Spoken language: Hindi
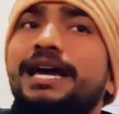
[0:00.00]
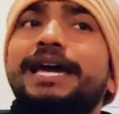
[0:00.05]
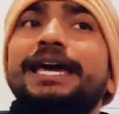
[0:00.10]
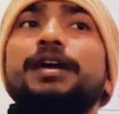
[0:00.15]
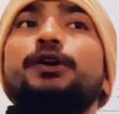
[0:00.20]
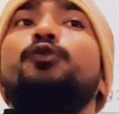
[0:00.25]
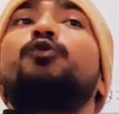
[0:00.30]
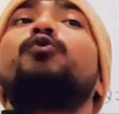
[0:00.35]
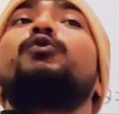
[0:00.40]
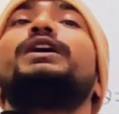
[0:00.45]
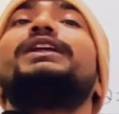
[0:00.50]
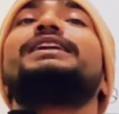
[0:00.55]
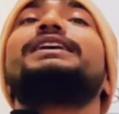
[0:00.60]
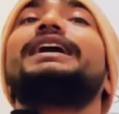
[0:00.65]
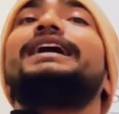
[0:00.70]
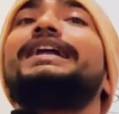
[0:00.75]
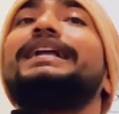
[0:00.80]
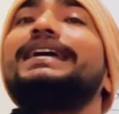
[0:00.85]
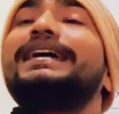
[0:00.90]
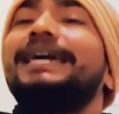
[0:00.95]
हैं
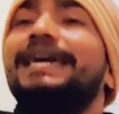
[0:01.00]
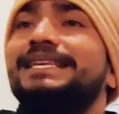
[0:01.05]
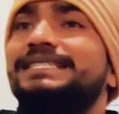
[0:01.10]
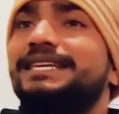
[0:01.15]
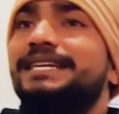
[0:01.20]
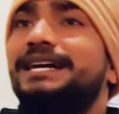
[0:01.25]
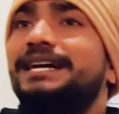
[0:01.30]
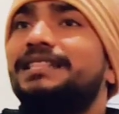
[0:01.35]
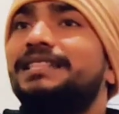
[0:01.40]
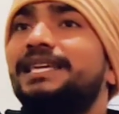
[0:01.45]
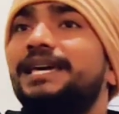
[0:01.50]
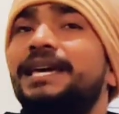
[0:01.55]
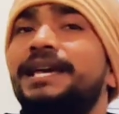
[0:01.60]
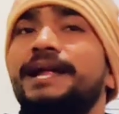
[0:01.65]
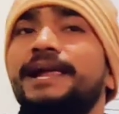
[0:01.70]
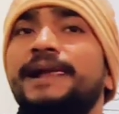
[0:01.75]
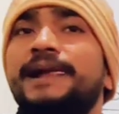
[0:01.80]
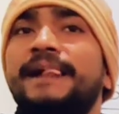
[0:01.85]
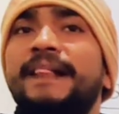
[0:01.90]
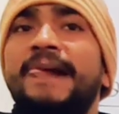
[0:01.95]
गुणनखंड कैसे करते
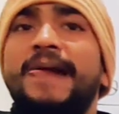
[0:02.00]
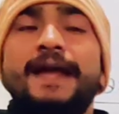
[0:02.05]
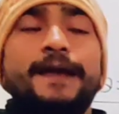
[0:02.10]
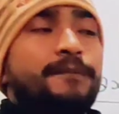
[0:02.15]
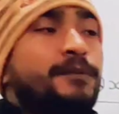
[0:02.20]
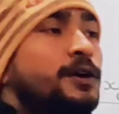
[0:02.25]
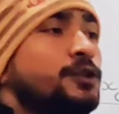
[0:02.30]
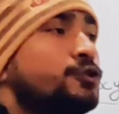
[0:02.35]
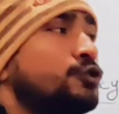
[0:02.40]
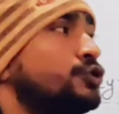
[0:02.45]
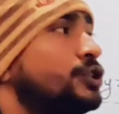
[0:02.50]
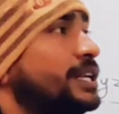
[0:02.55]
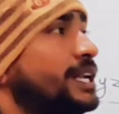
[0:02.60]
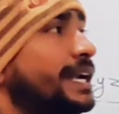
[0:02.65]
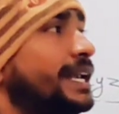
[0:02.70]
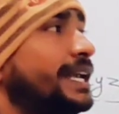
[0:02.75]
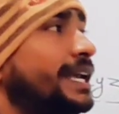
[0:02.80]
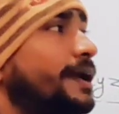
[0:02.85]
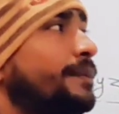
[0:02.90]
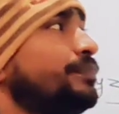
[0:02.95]
हैं तो
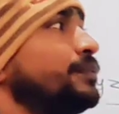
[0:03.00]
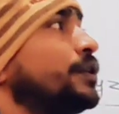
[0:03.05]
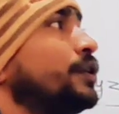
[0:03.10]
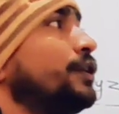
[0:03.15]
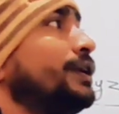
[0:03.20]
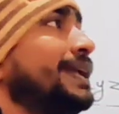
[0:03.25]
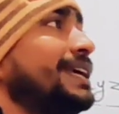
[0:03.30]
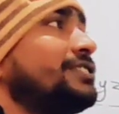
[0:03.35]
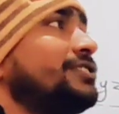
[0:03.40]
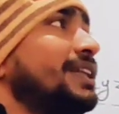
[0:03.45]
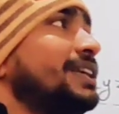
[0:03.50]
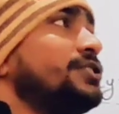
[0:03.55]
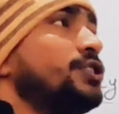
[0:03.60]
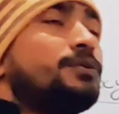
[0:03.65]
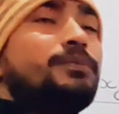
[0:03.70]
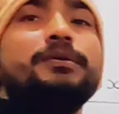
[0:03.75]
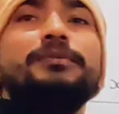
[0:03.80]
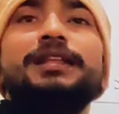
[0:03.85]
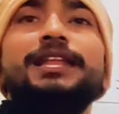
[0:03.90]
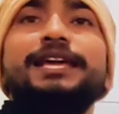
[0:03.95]
चलिए ठीक है नेक्स्ट
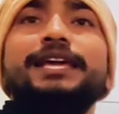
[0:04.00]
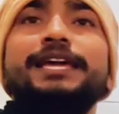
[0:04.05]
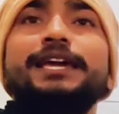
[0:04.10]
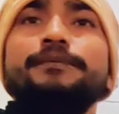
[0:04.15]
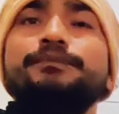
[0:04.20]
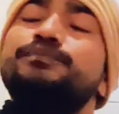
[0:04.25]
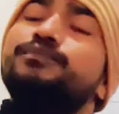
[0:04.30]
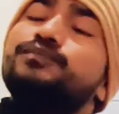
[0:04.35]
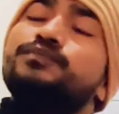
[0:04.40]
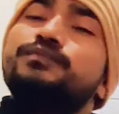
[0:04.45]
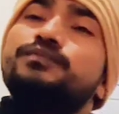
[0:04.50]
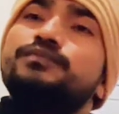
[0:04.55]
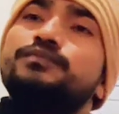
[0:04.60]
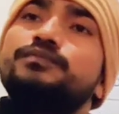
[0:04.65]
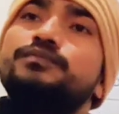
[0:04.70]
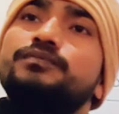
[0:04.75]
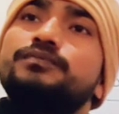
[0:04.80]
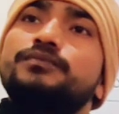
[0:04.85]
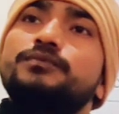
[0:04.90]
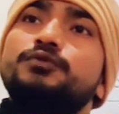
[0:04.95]
लेक्चर में मिलेंगे
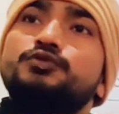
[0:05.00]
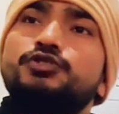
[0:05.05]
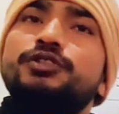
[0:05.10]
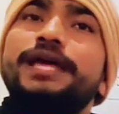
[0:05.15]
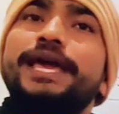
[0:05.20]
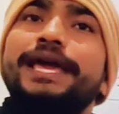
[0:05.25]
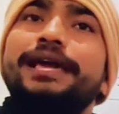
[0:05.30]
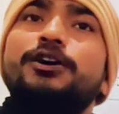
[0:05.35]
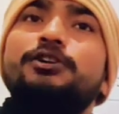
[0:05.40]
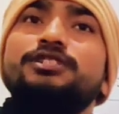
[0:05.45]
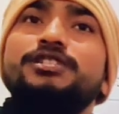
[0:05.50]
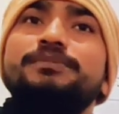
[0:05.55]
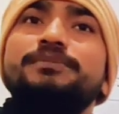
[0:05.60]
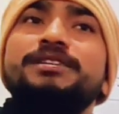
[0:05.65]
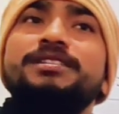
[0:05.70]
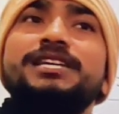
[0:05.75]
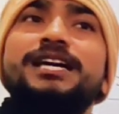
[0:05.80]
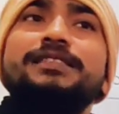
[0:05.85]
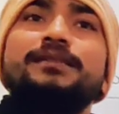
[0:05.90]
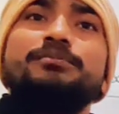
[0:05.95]
कुछ नए कॉन्सेप्ट
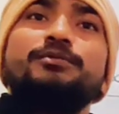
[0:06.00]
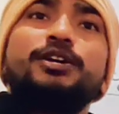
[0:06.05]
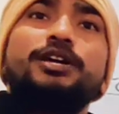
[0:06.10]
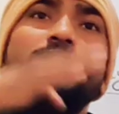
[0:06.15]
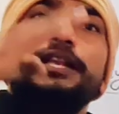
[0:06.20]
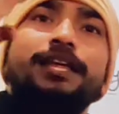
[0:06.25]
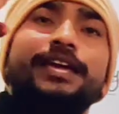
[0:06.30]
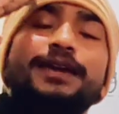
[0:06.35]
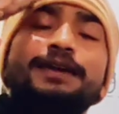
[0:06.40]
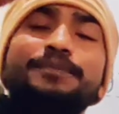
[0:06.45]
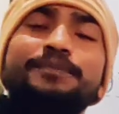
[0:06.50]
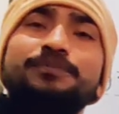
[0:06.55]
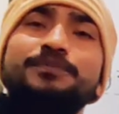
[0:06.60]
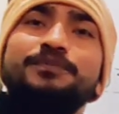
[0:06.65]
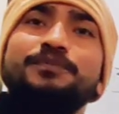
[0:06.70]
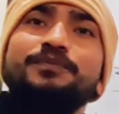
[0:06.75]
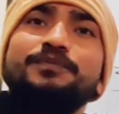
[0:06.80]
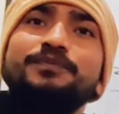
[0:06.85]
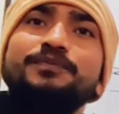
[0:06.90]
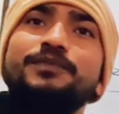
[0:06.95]
के साथ तब तक के लिए
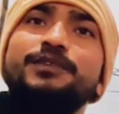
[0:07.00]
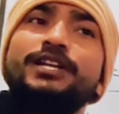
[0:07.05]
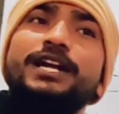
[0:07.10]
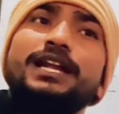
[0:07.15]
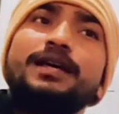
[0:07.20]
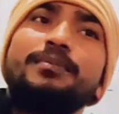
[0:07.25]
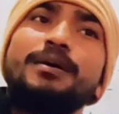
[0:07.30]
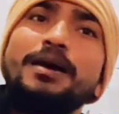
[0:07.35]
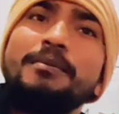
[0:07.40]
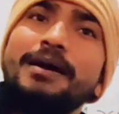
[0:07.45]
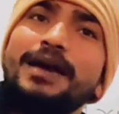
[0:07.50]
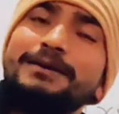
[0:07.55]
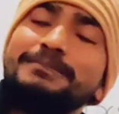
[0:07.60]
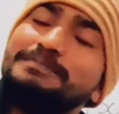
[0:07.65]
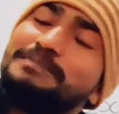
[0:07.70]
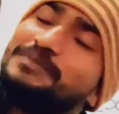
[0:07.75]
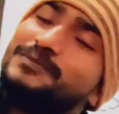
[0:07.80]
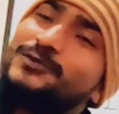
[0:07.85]
टाटा बाय बाय